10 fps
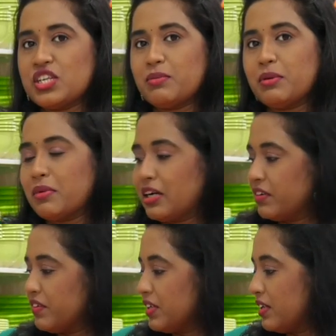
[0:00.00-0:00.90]
நீங்கள் அப்படியே
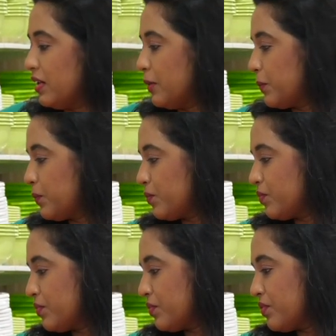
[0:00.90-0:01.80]
மாட்டி விட்டுடலாம்
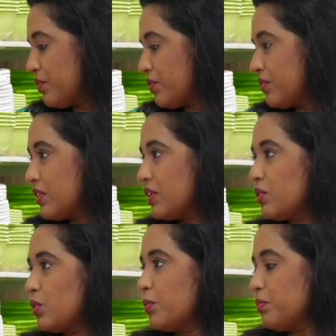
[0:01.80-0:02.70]

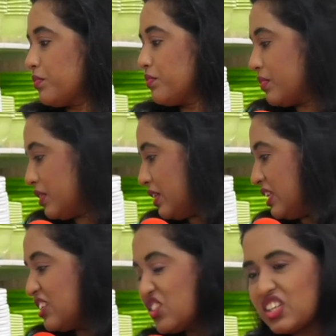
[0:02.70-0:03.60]
ஸோ
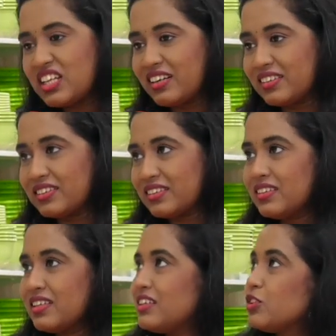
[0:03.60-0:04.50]
இதில் சின்னதாக இருக்குது
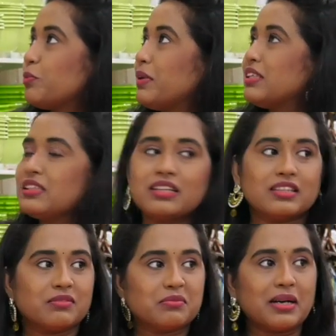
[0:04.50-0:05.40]
ஸோ பெருசாக
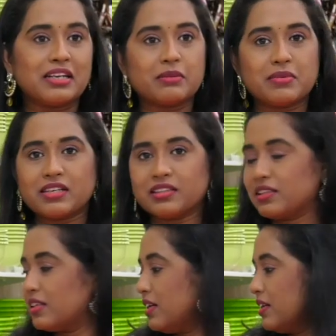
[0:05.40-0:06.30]
அதுக்கு மாட்டுற மாதிரி
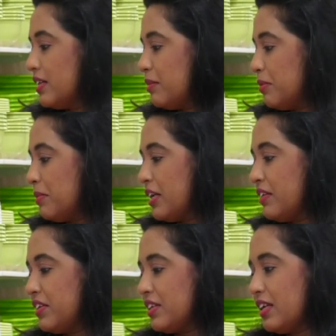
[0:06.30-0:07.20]
இருந்ததுன்னா இப்படி
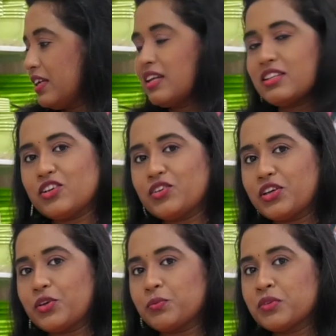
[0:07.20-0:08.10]
மாட்டி விட்டுட்டிங்கன்னா அதுலேயும்
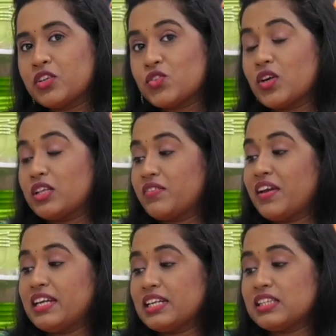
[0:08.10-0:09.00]
நிற்கும் ஸோ அந்த
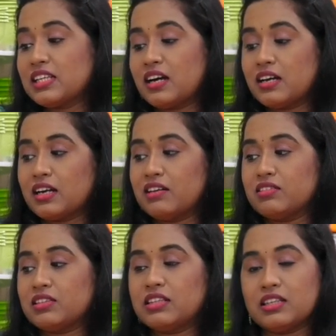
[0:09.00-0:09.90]
வெயிட்லாம் தாங்குற
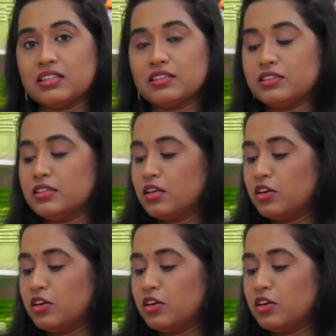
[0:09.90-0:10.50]
அளவுக்கு தான் இருக்குது